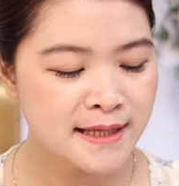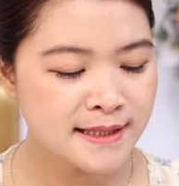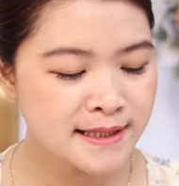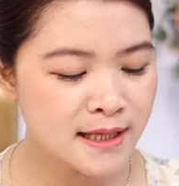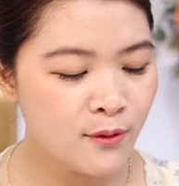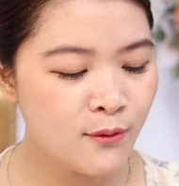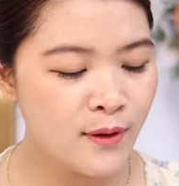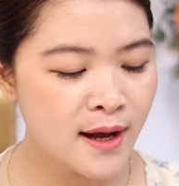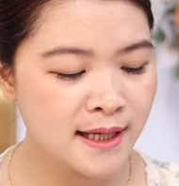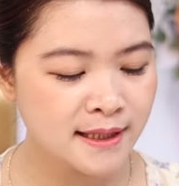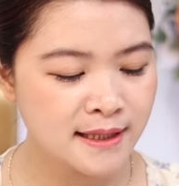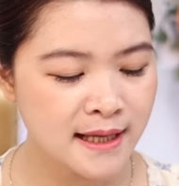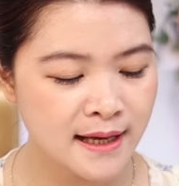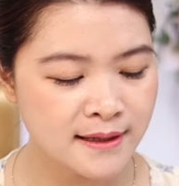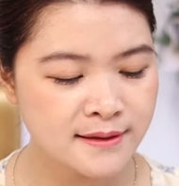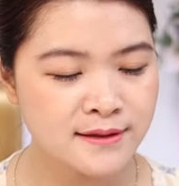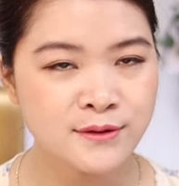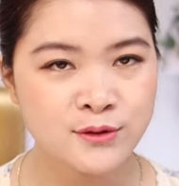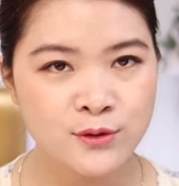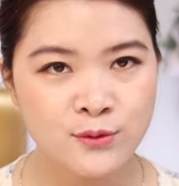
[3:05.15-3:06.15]
sau 2
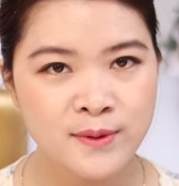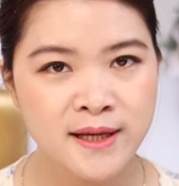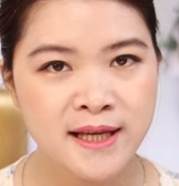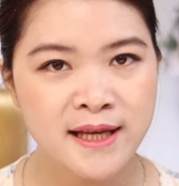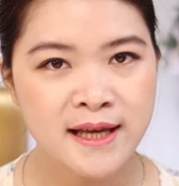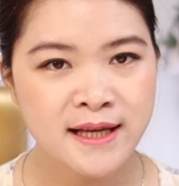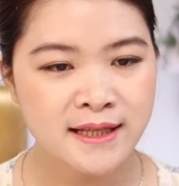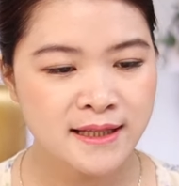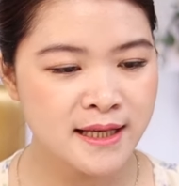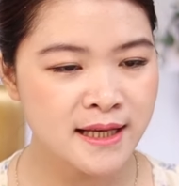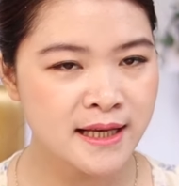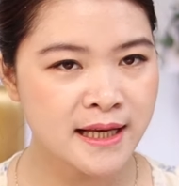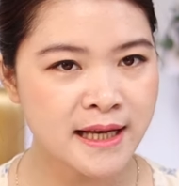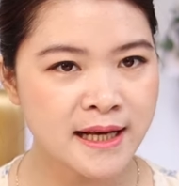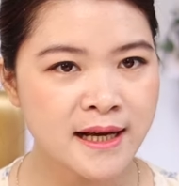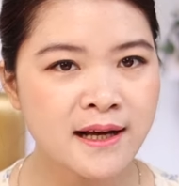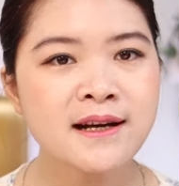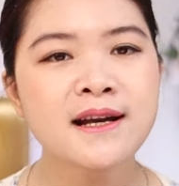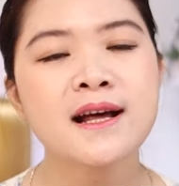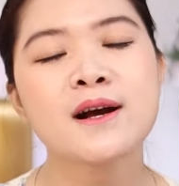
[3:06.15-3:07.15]
tháng sử dụng ấy thì
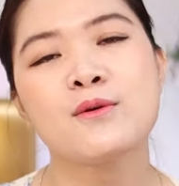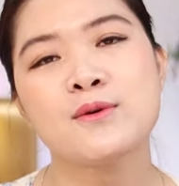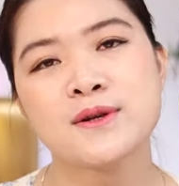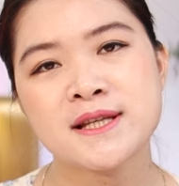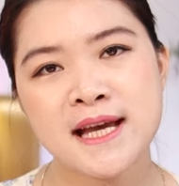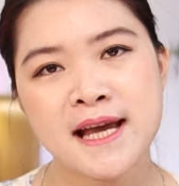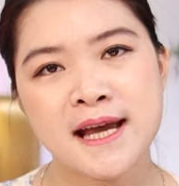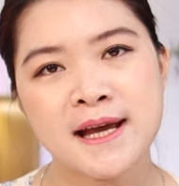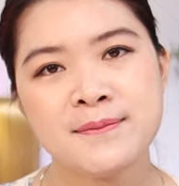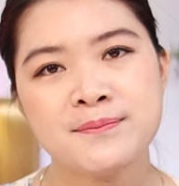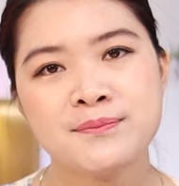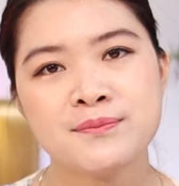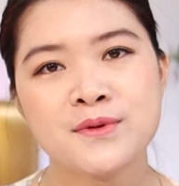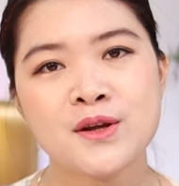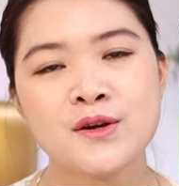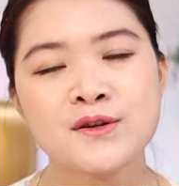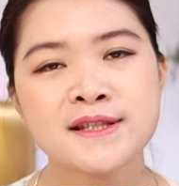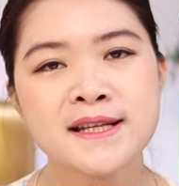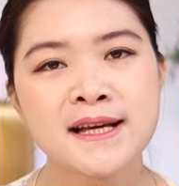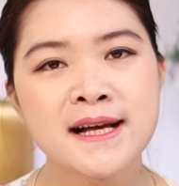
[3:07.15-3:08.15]
cái cân nặng của trẻ
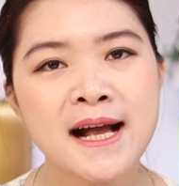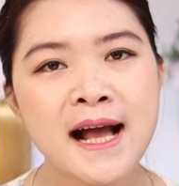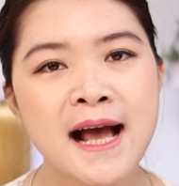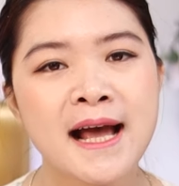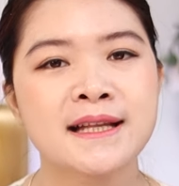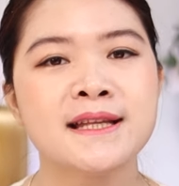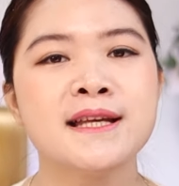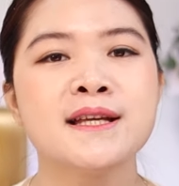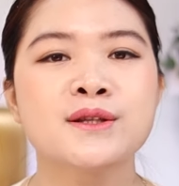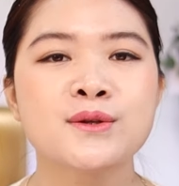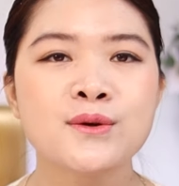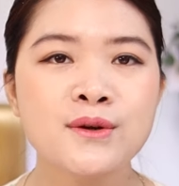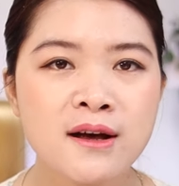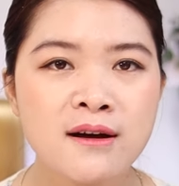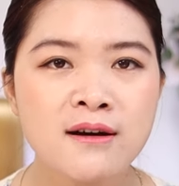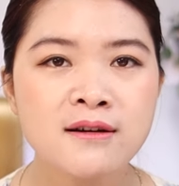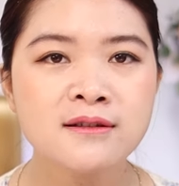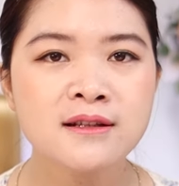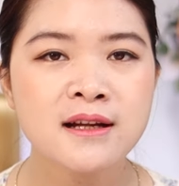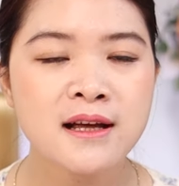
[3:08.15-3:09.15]
nó sẽ cải thiện tốt
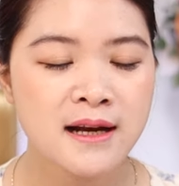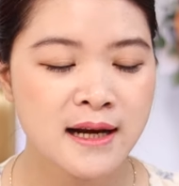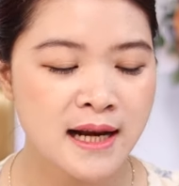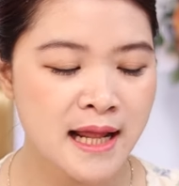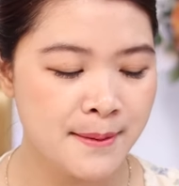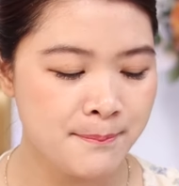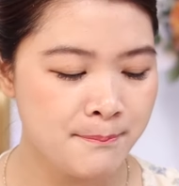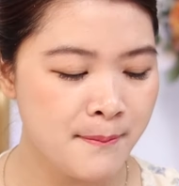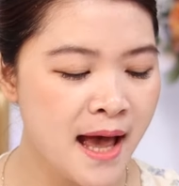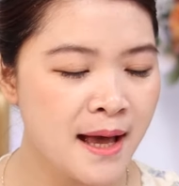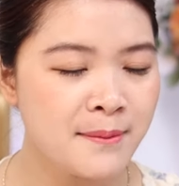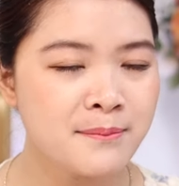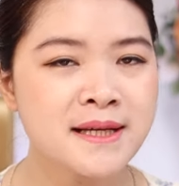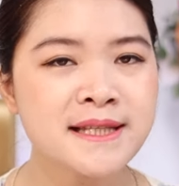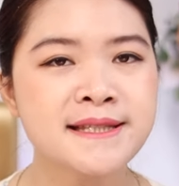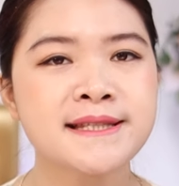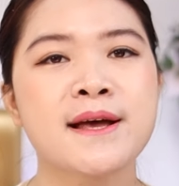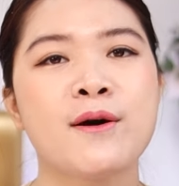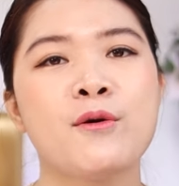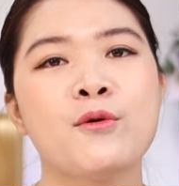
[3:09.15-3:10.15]
hơn là
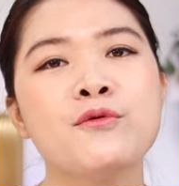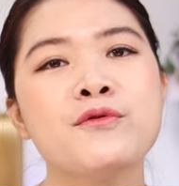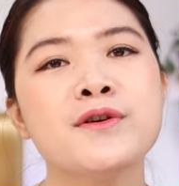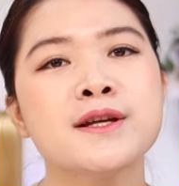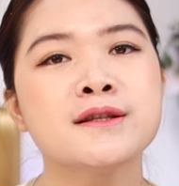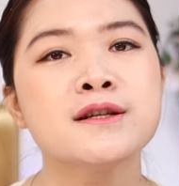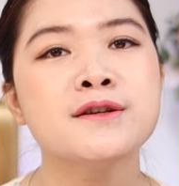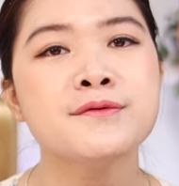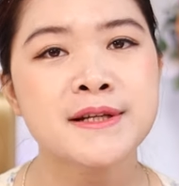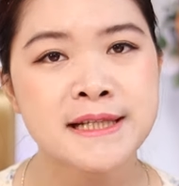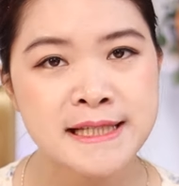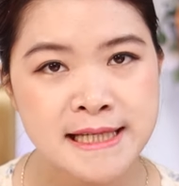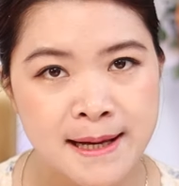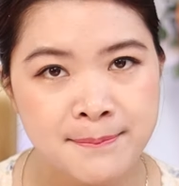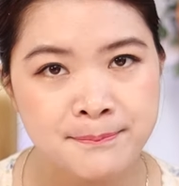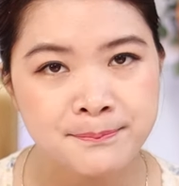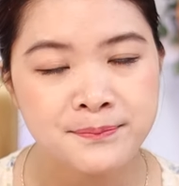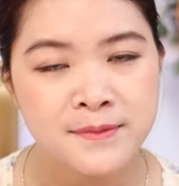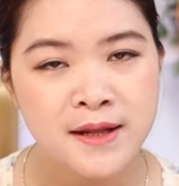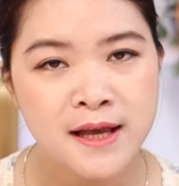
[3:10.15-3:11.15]

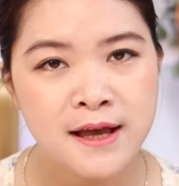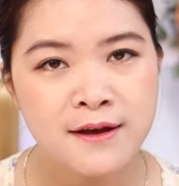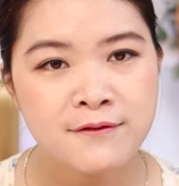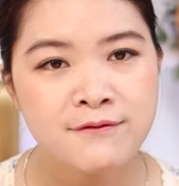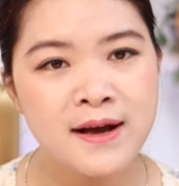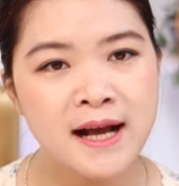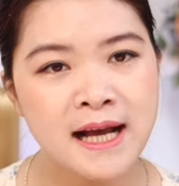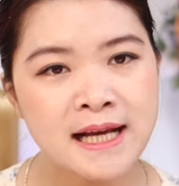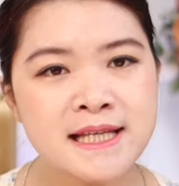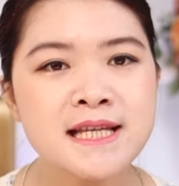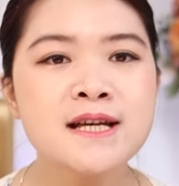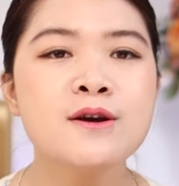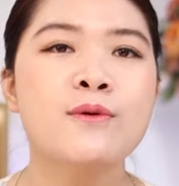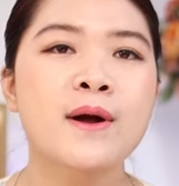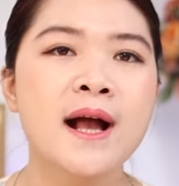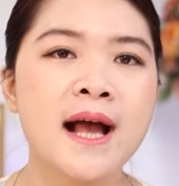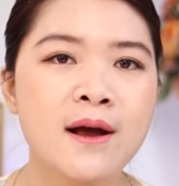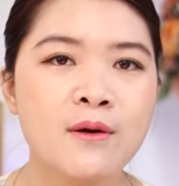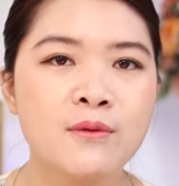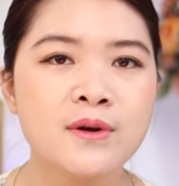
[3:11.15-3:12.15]
36,4% và cái chiều
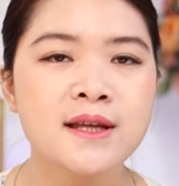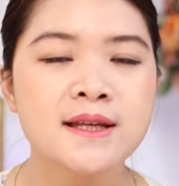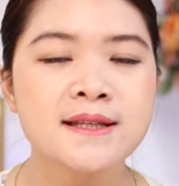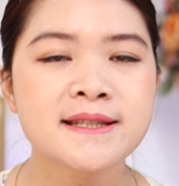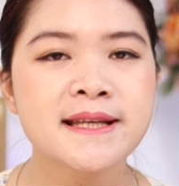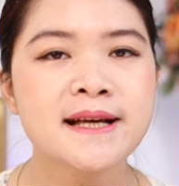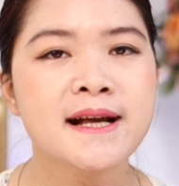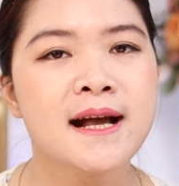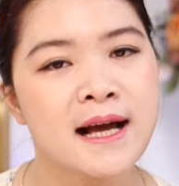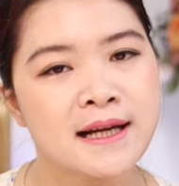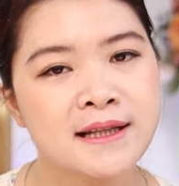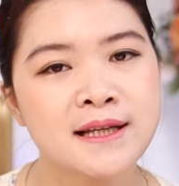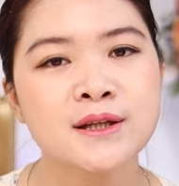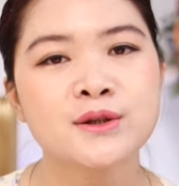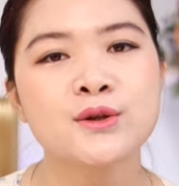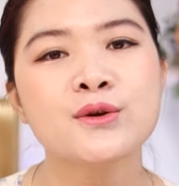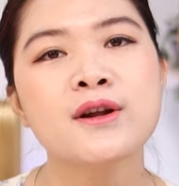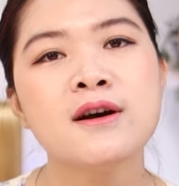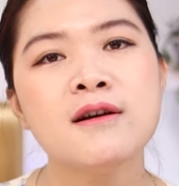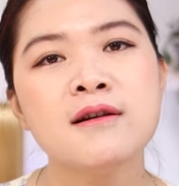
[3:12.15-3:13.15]
cao ấy sẽ cải
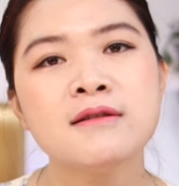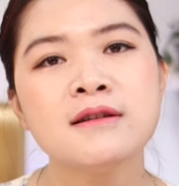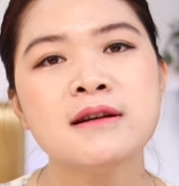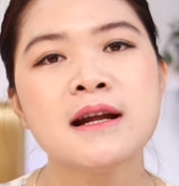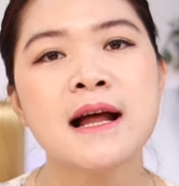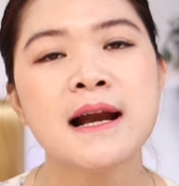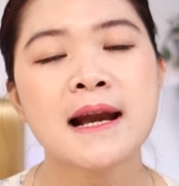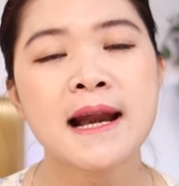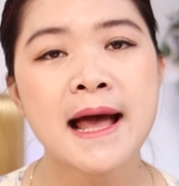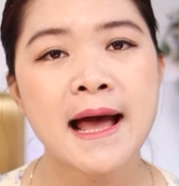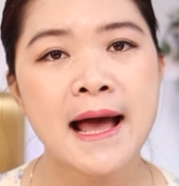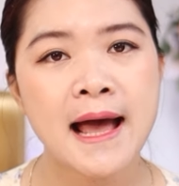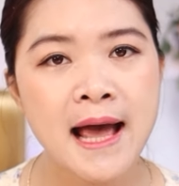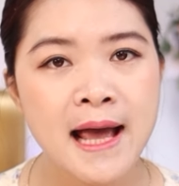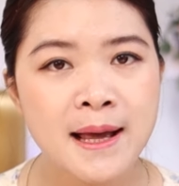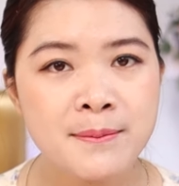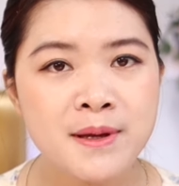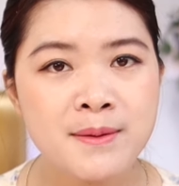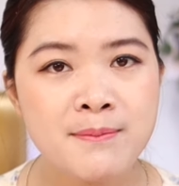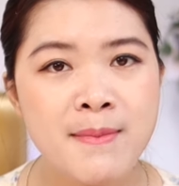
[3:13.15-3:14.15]
thiện tốt hơn là
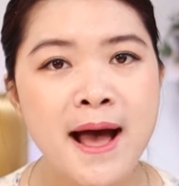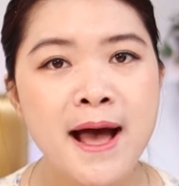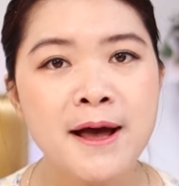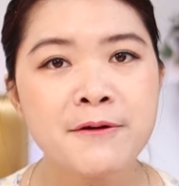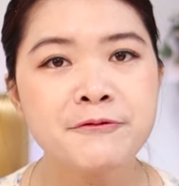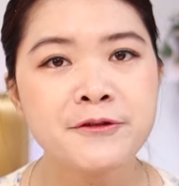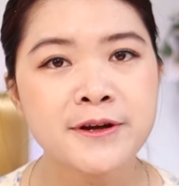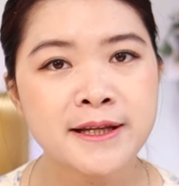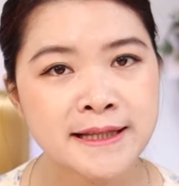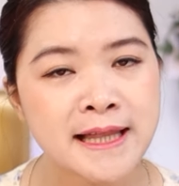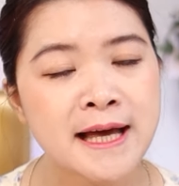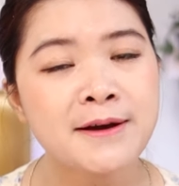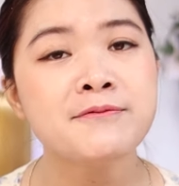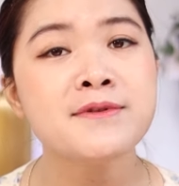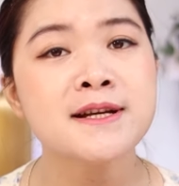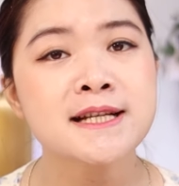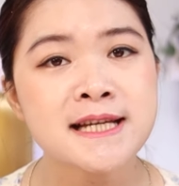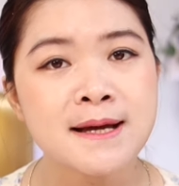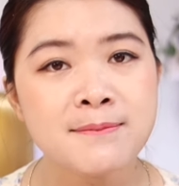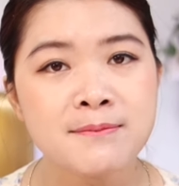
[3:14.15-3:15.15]

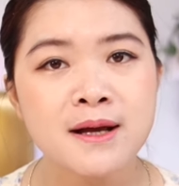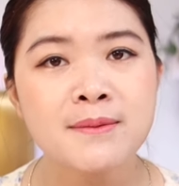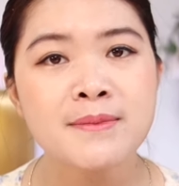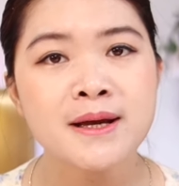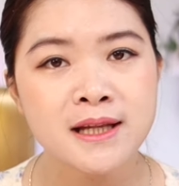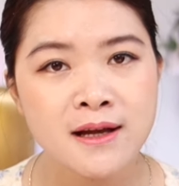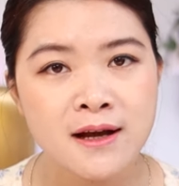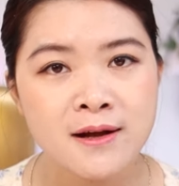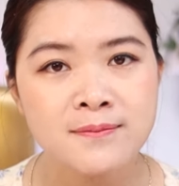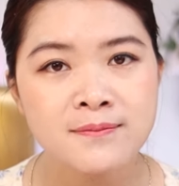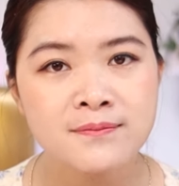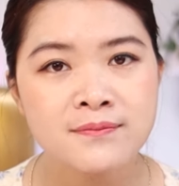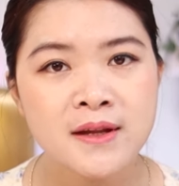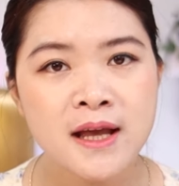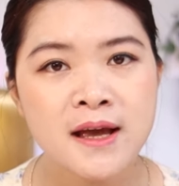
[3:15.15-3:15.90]
23,8% các mẹ nhá.